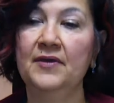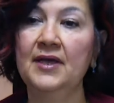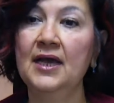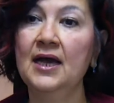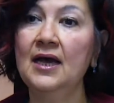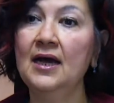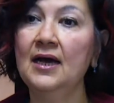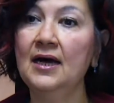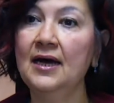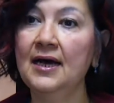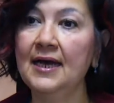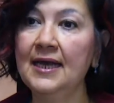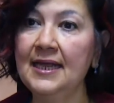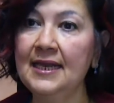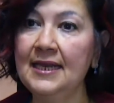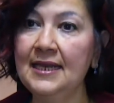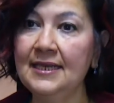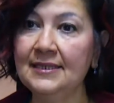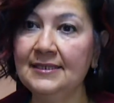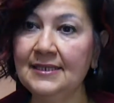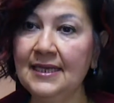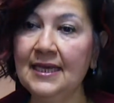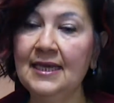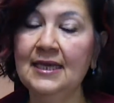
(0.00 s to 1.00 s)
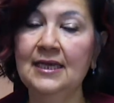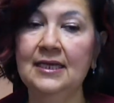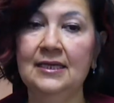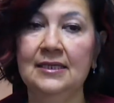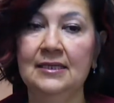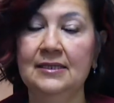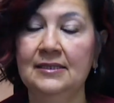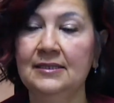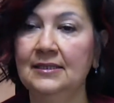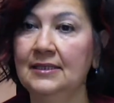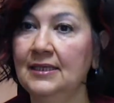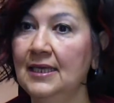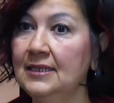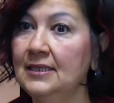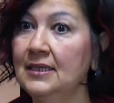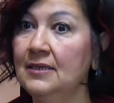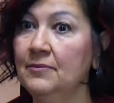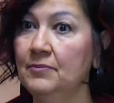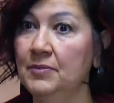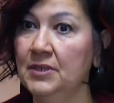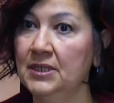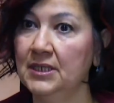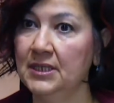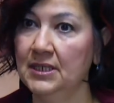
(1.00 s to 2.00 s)
veya ailede
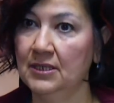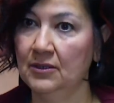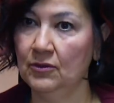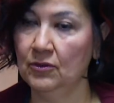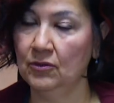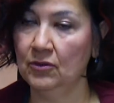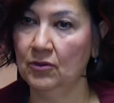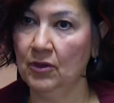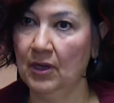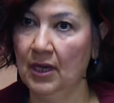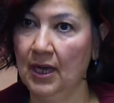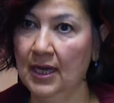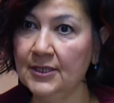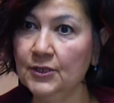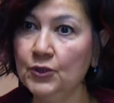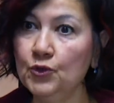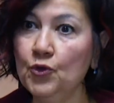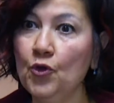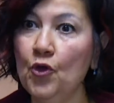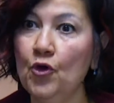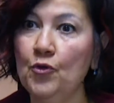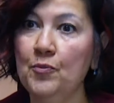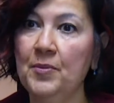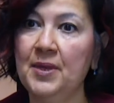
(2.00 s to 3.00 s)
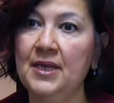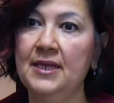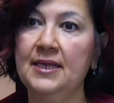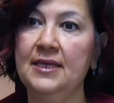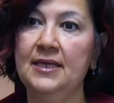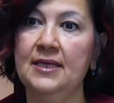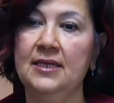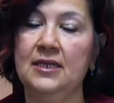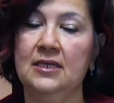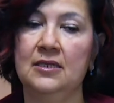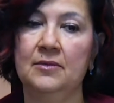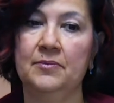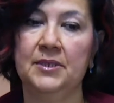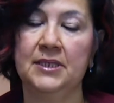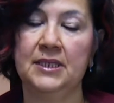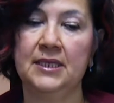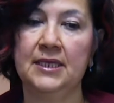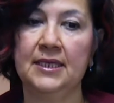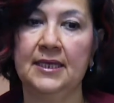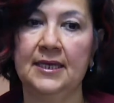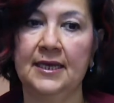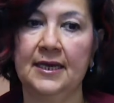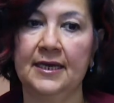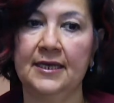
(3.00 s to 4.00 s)
gene bir az görme ile ilgili bir
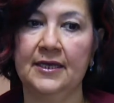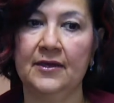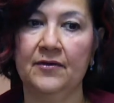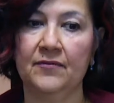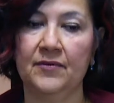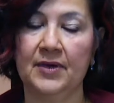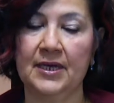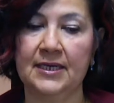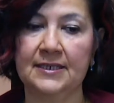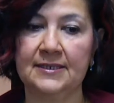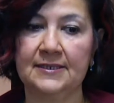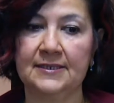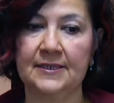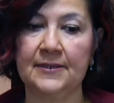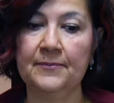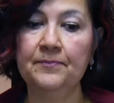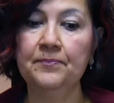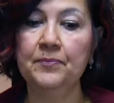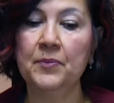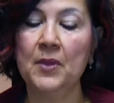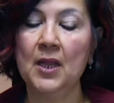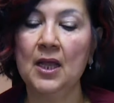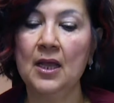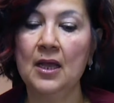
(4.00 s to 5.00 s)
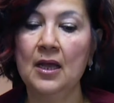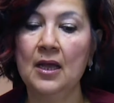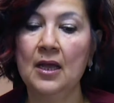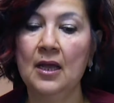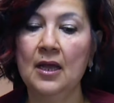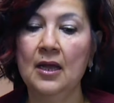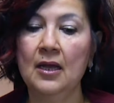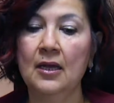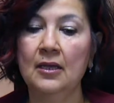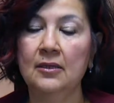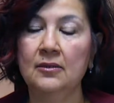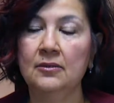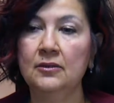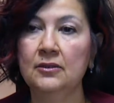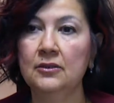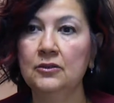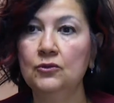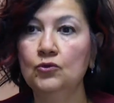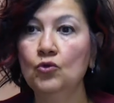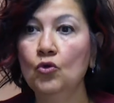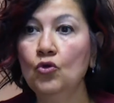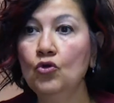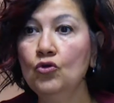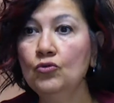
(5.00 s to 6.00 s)
hikaye varsa
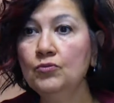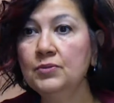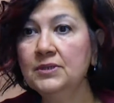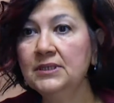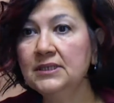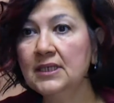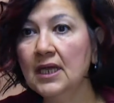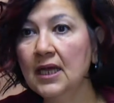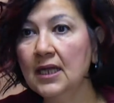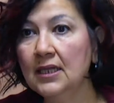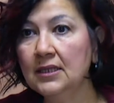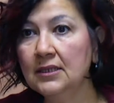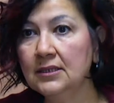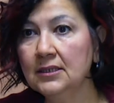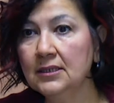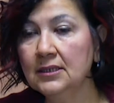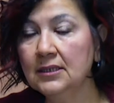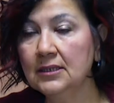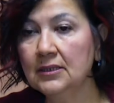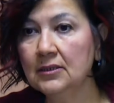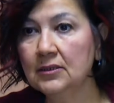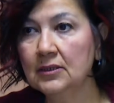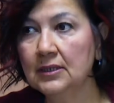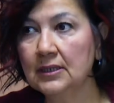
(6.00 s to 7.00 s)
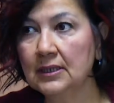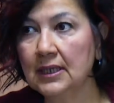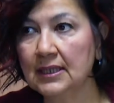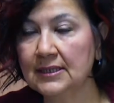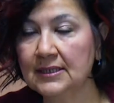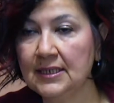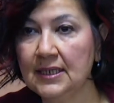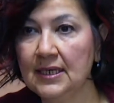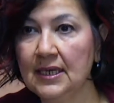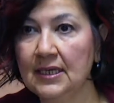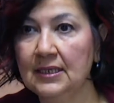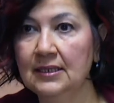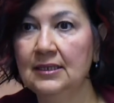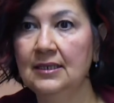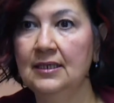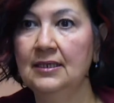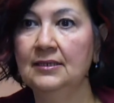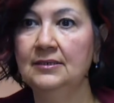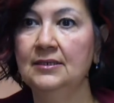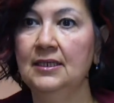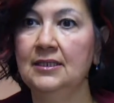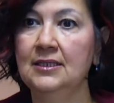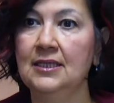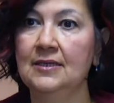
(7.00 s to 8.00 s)
e, doğumsal
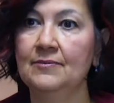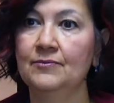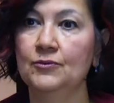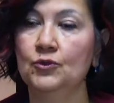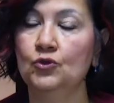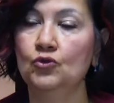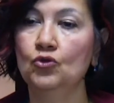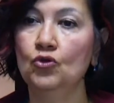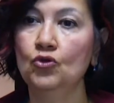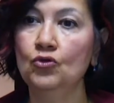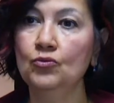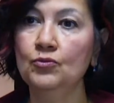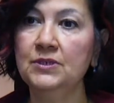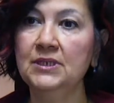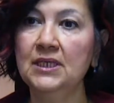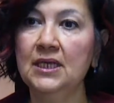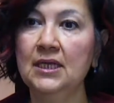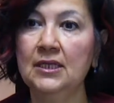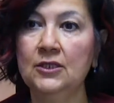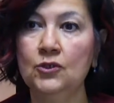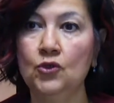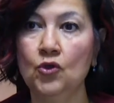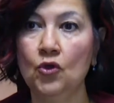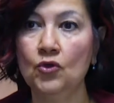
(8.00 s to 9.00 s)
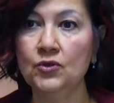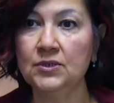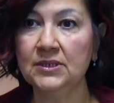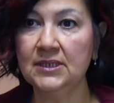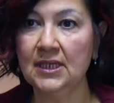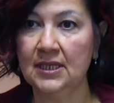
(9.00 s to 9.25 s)
kataraklar dediğimiz doğumsal göz